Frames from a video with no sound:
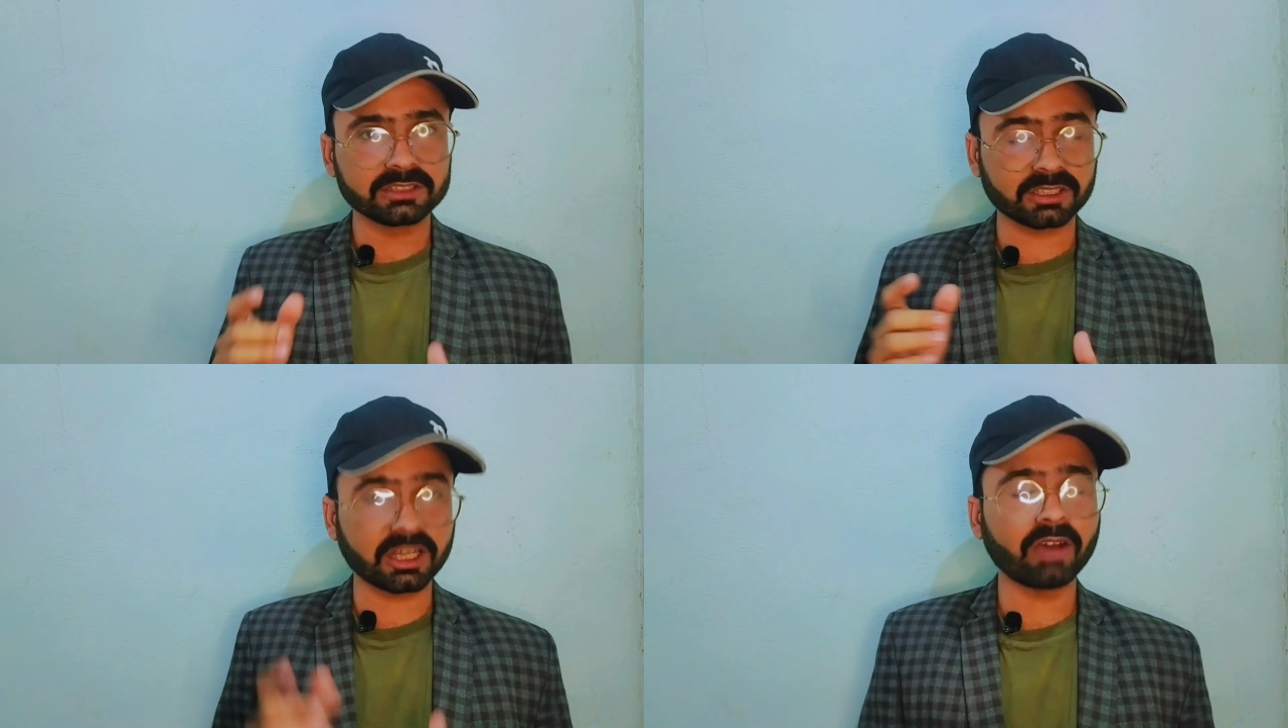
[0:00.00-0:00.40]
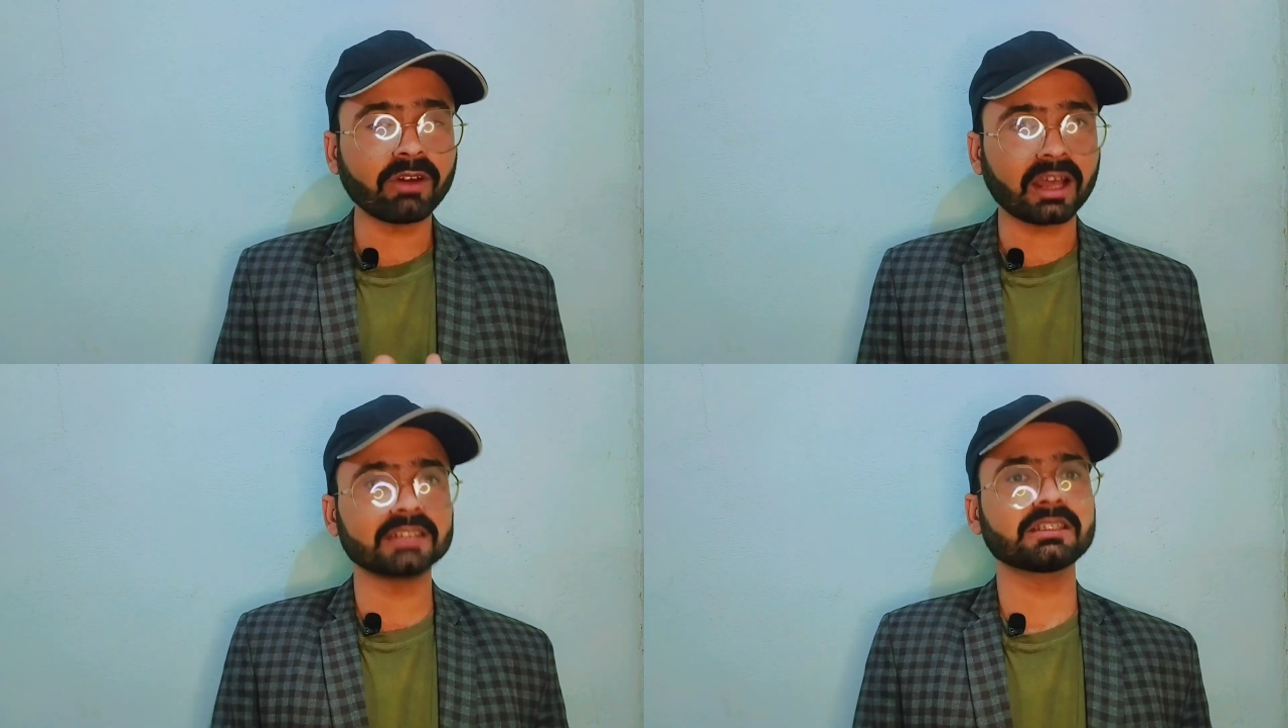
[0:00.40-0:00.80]

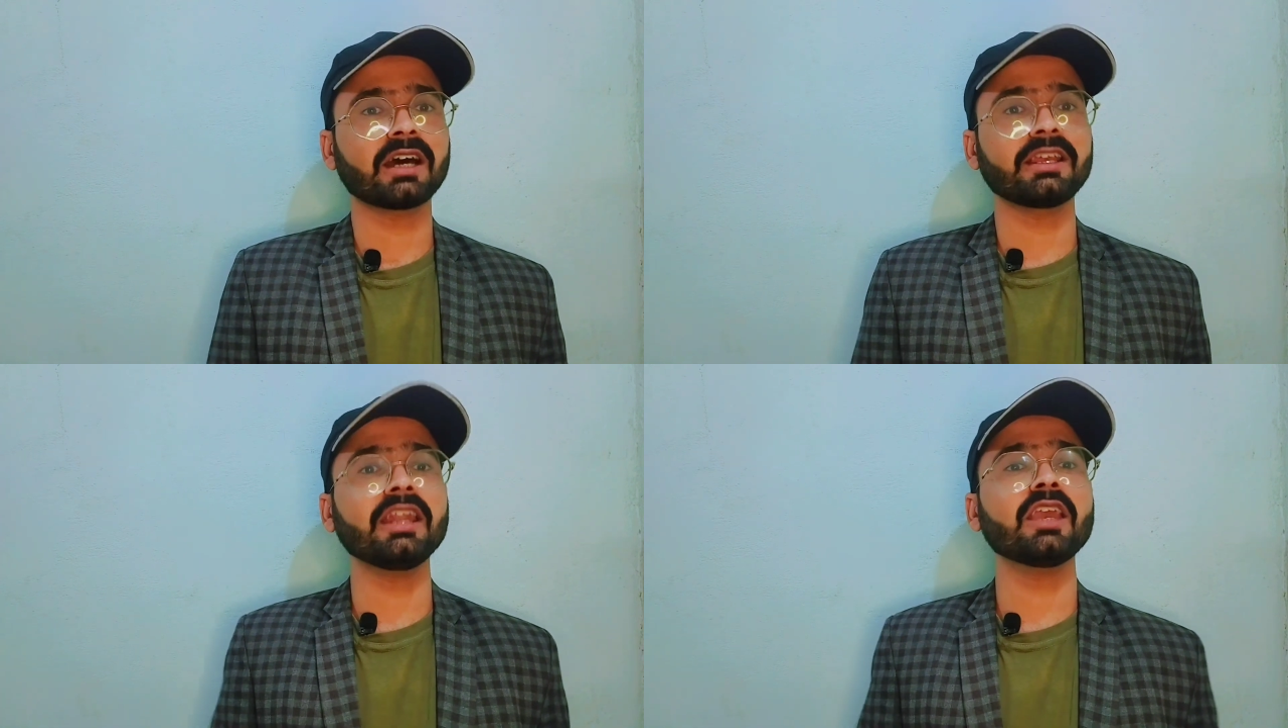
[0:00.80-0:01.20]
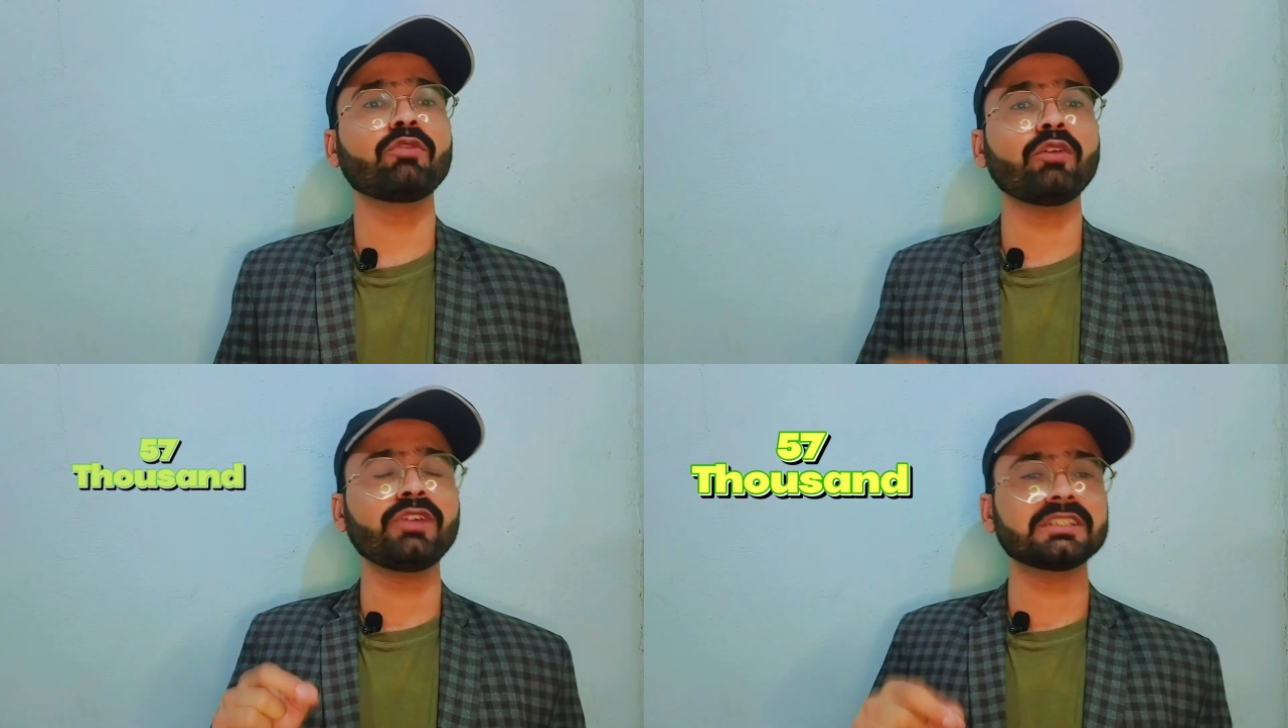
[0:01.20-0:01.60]
सतावन हज़ार यानी कि
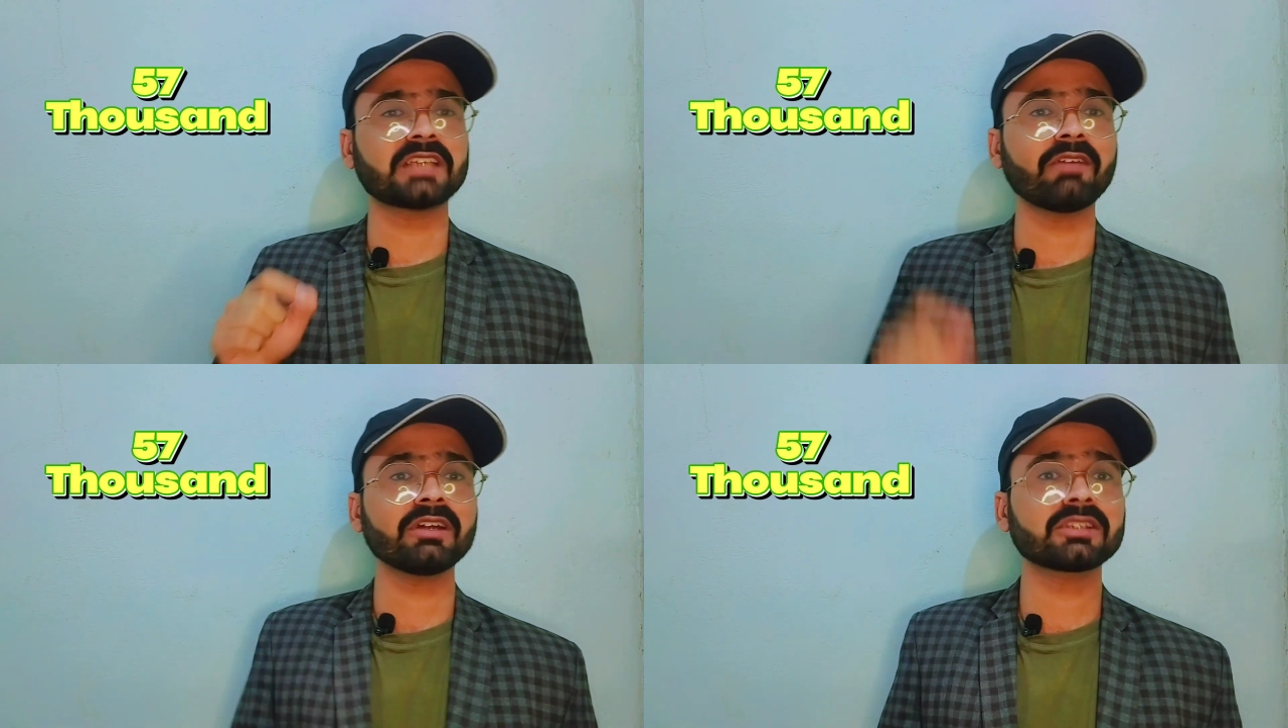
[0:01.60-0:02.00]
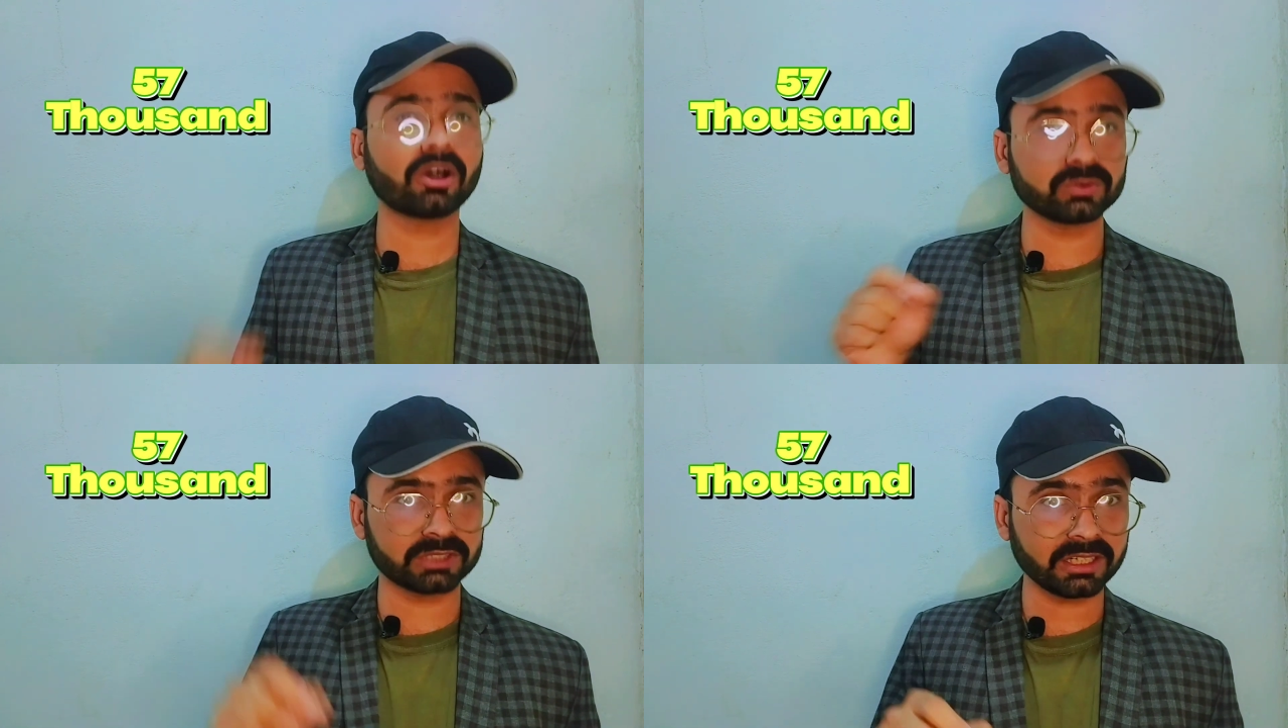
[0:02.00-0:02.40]
फिफ्टी सेवन
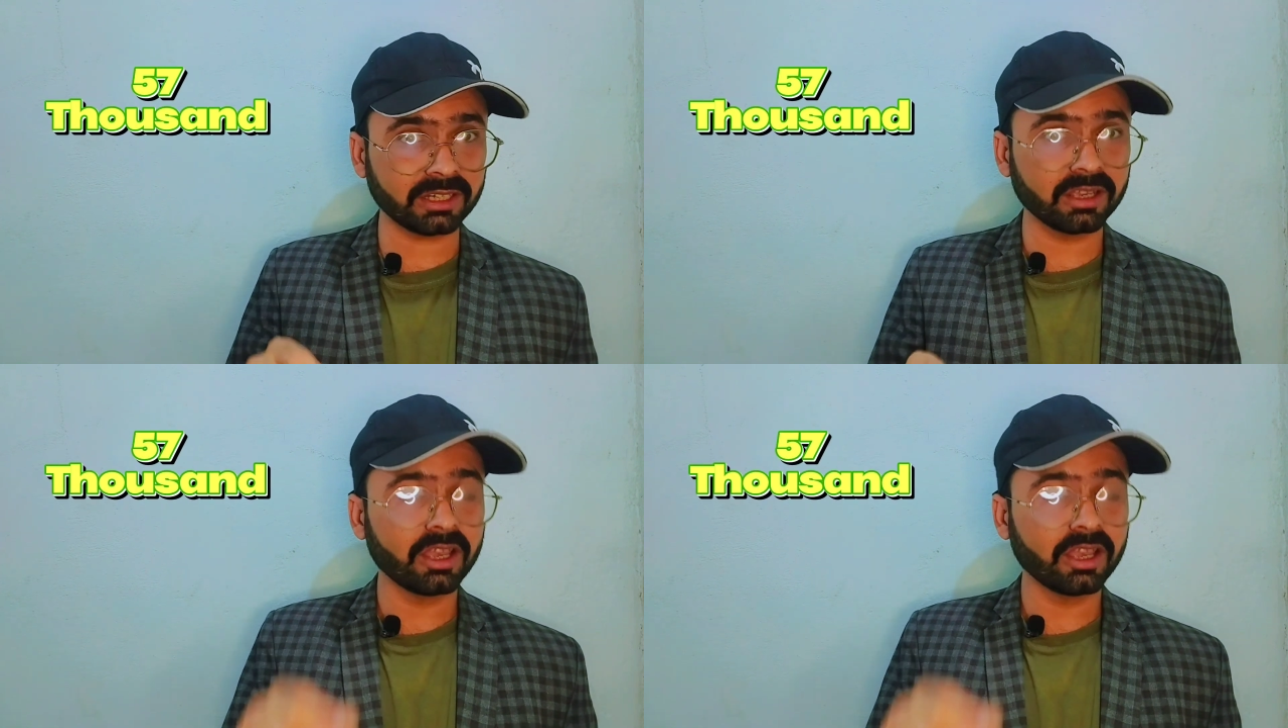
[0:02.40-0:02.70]
थाउजेंड